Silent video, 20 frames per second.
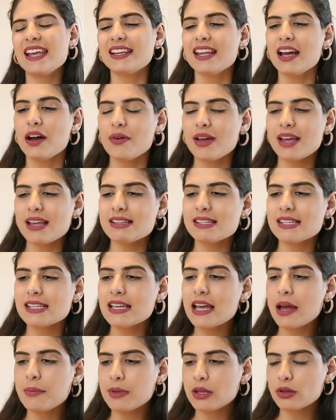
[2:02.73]
então
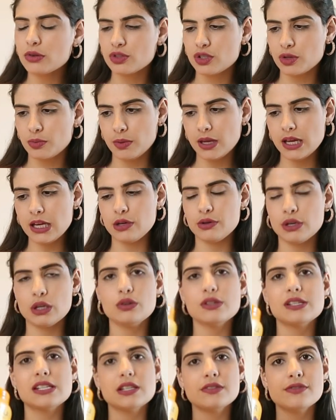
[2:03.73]
esse amido de milho,
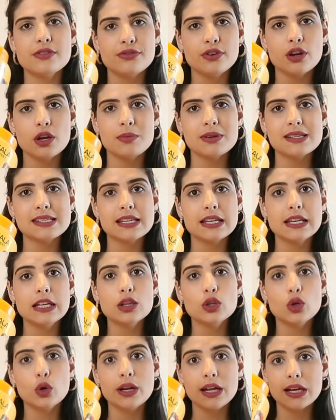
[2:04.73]
inclusive, foi uma
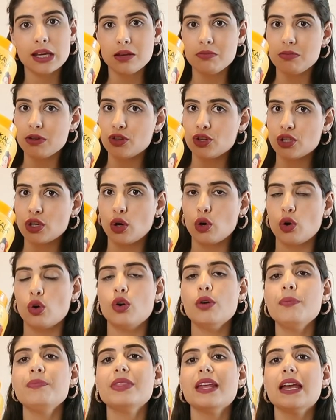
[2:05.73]
seguidora que me
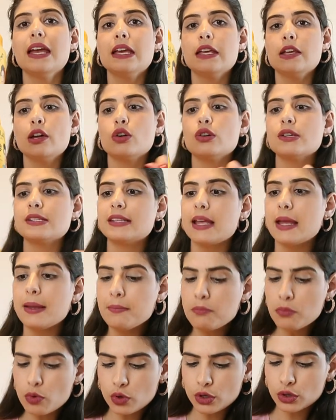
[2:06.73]
indicou. E eu
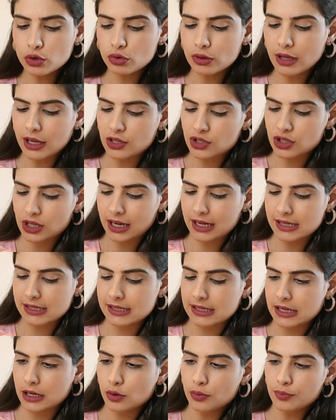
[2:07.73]
gostei muito da
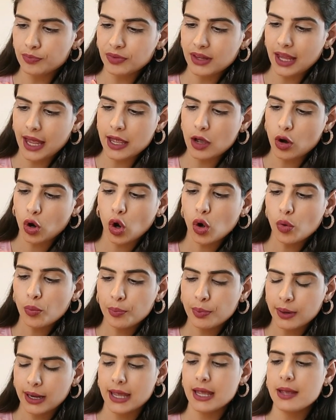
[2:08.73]
indicação. E aí eu
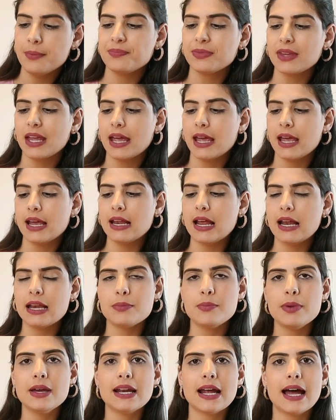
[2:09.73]
comprei ele é
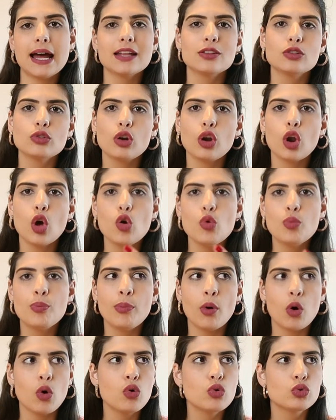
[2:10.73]
liberado low
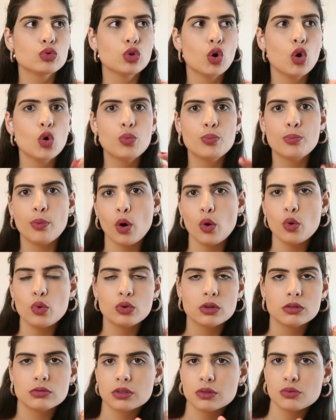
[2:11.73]
pull, no
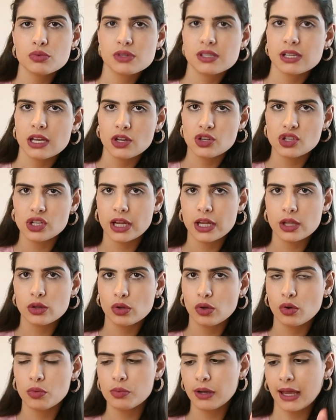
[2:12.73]
pull, eu não sei
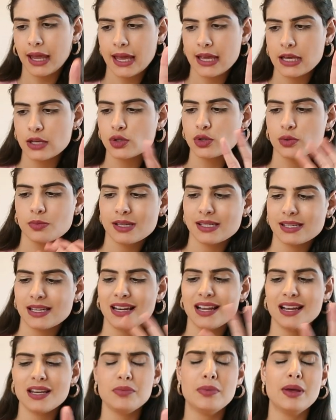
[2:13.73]
direito como que é isso, mas
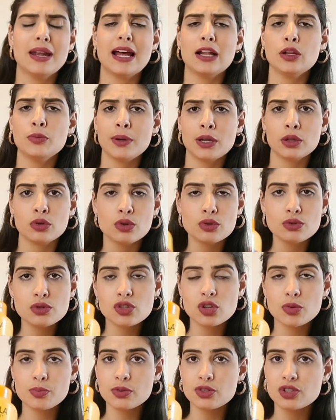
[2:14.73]
ele é liberado pra todos
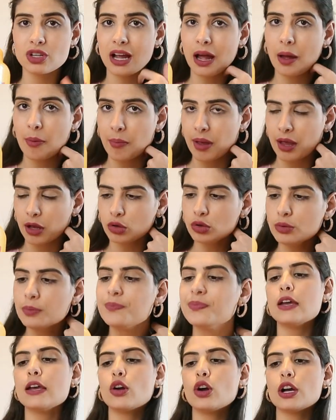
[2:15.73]
os tipos de
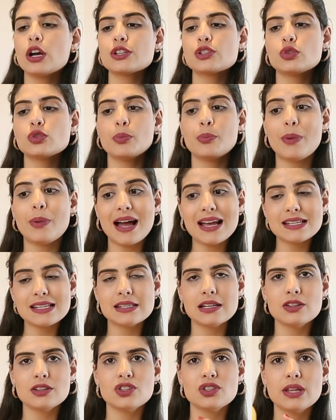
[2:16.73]
cabelo. E eu gosto
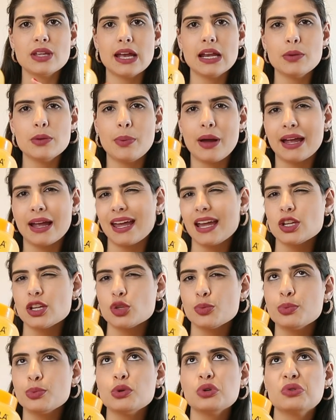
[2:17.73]
bastante dele, paguei
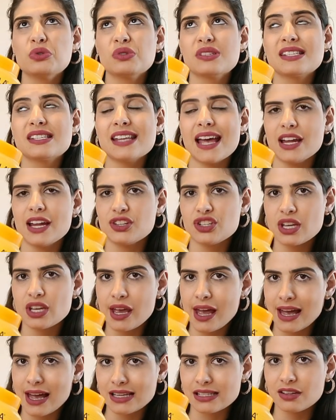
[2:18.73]
tipo 7
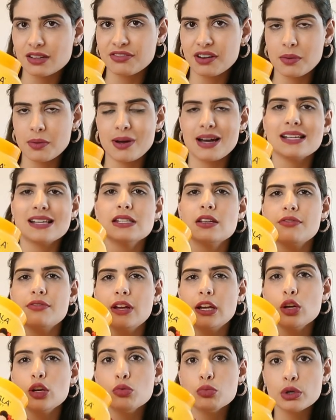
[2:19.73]
reais na farmácia,
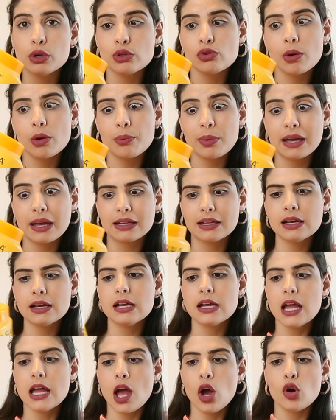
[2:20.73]
valeu muito a
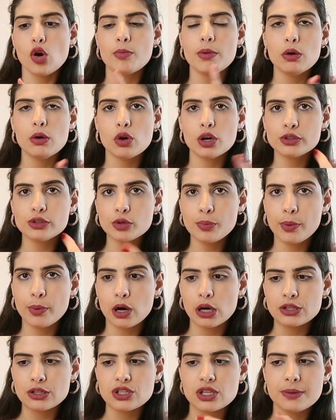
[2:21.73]
pena. O meu outro
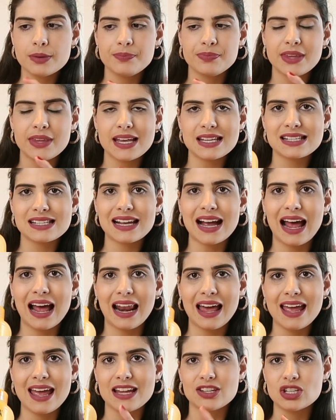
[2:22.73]
pote da
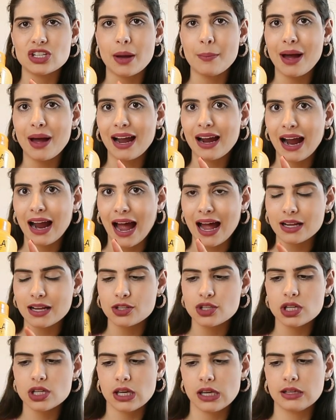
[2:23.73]
escala é de
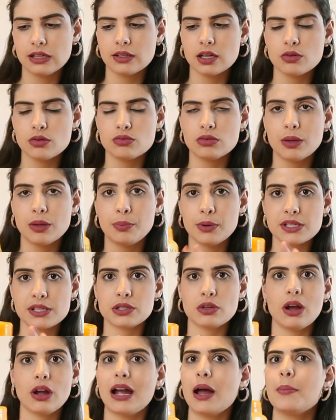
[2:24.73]
abacate, então
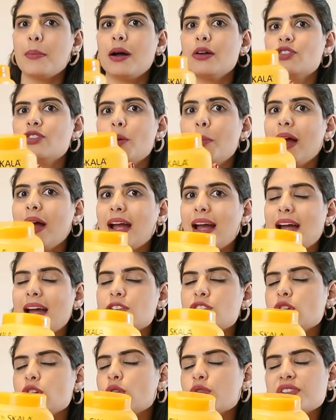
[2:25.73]
depois que eu acabar o de
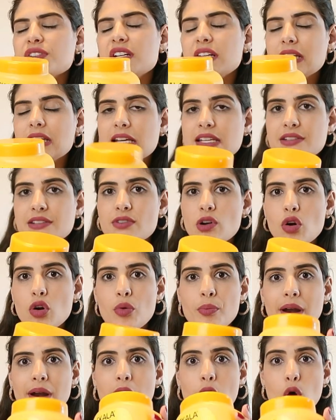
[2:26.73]
abacate, com certeza eu vou
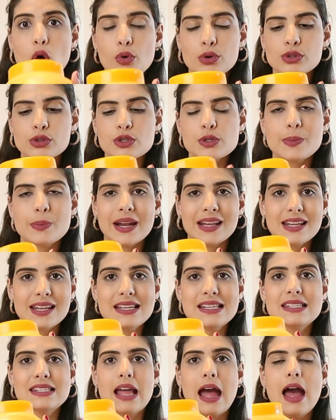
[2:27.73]
comprar outros pra
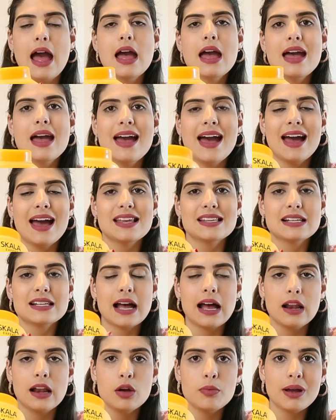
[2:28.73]
testar. A
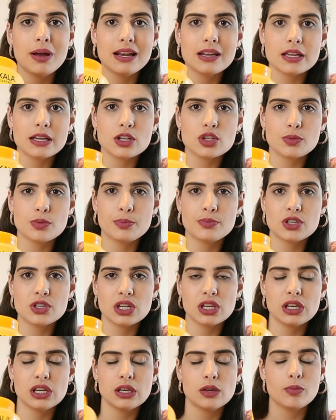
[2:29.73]
Scala é uma linha de,
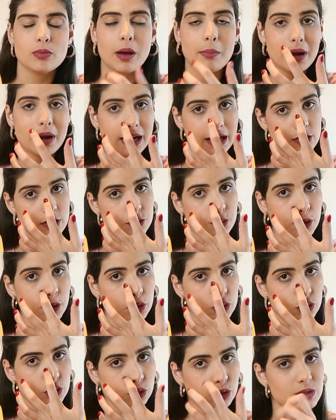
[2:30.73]
de, uma marca de
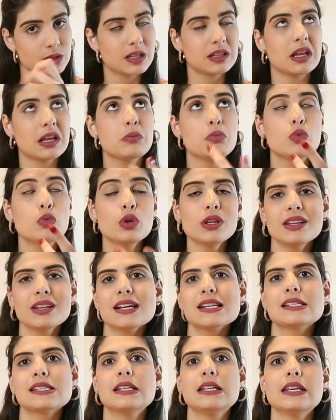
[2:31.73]
produtos que tem
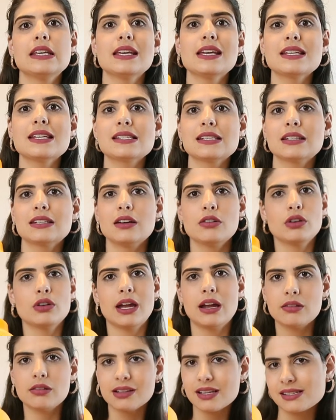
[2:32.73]
muitas linhas, então eu
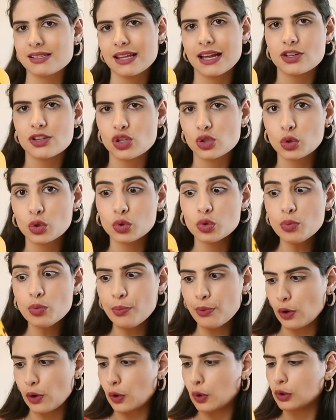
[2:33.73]
quero testar de tudo
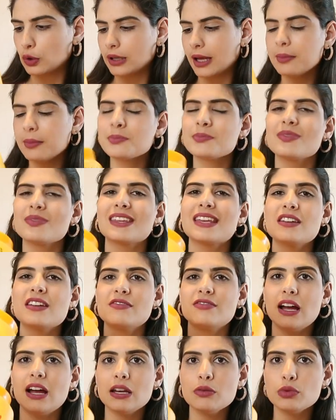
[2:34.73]
um pouco, né?
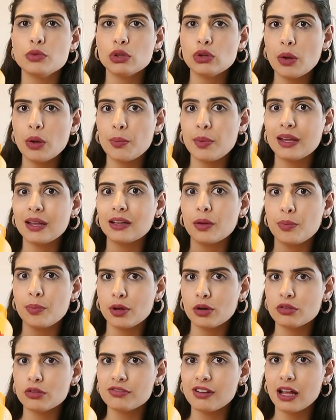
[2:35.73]
Vale muito a pena
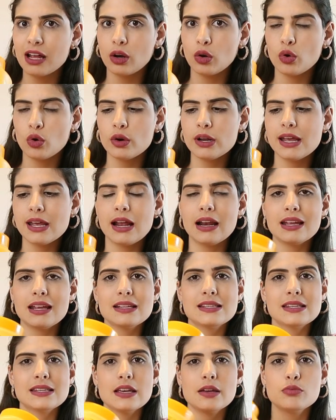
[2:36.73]
pelo valor e
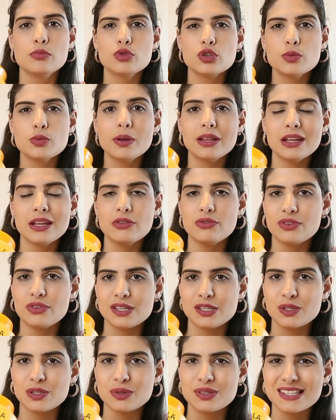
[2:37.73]
além de ser
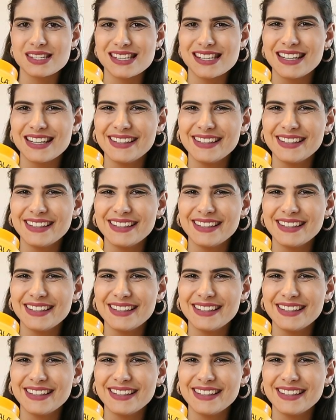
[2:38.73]
multi-benefícios.